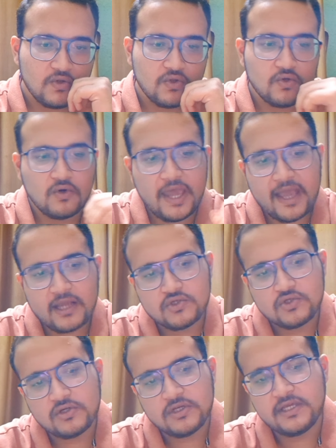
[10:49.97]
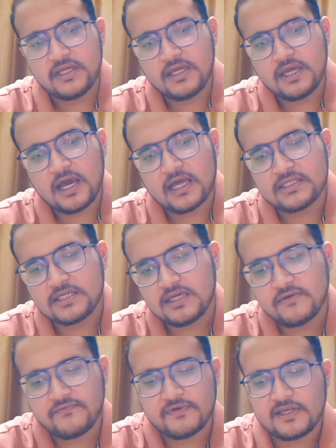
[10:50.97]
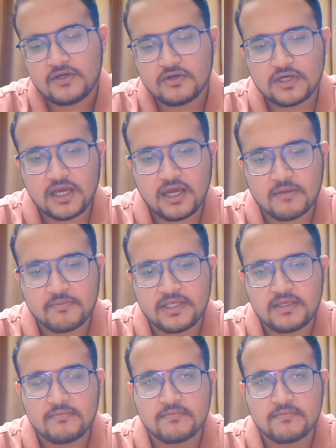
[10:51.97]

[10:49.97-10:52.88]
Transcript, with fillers: তো অ্যাকচুয়ালি আজকের ভিডিওটা আমি